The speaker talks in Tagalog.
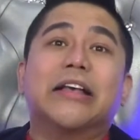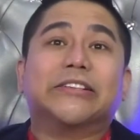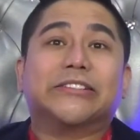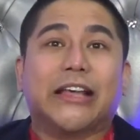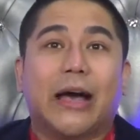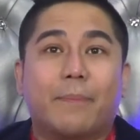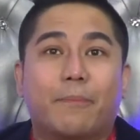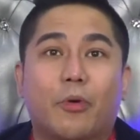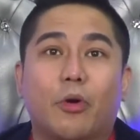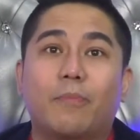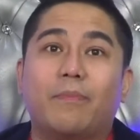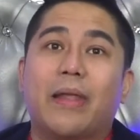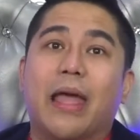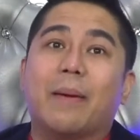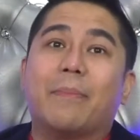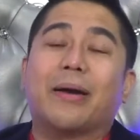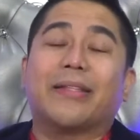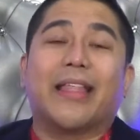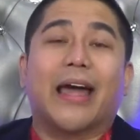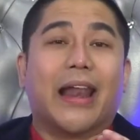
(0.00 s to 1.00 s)
Sa
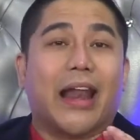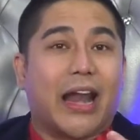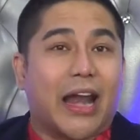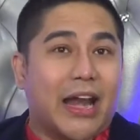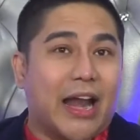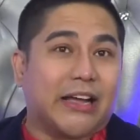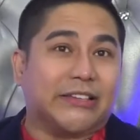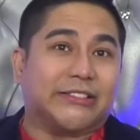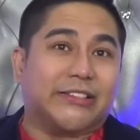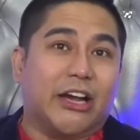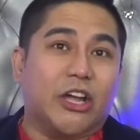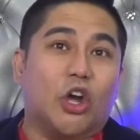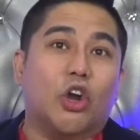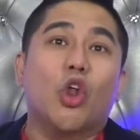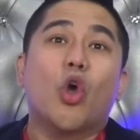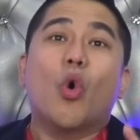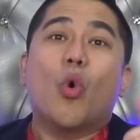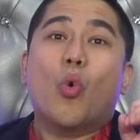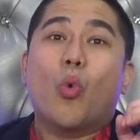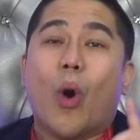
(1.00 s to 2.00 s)
problemang nararanasan ngayon,
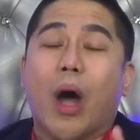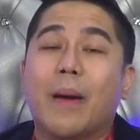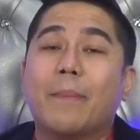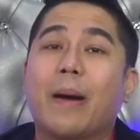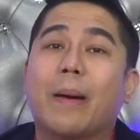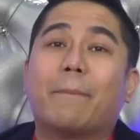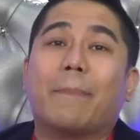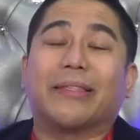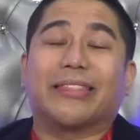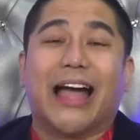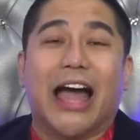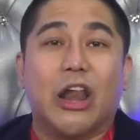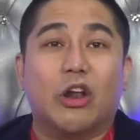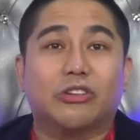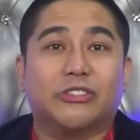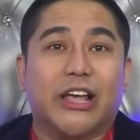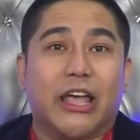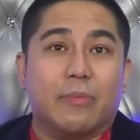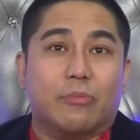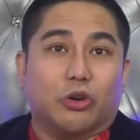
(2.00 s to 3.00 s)
huwag magpatalo
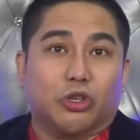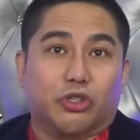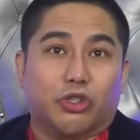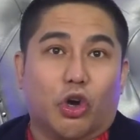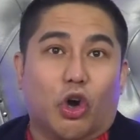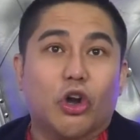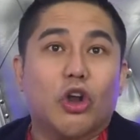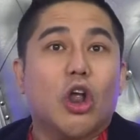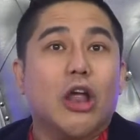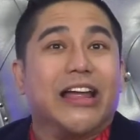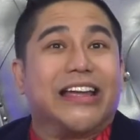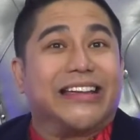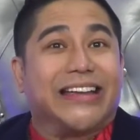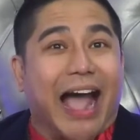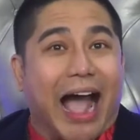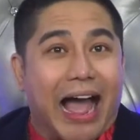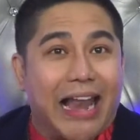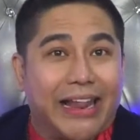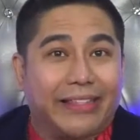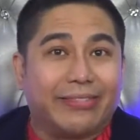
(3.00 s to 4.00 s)
sa emosyon,
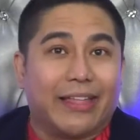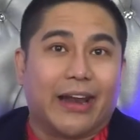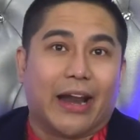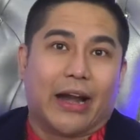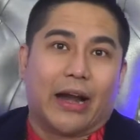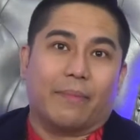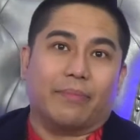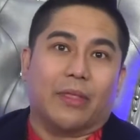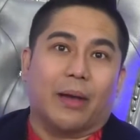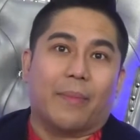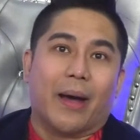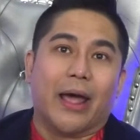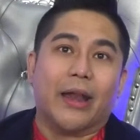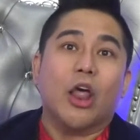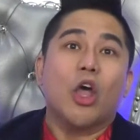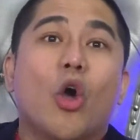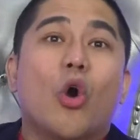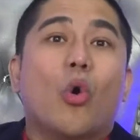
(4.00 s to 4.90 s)
galit na nararamdaman.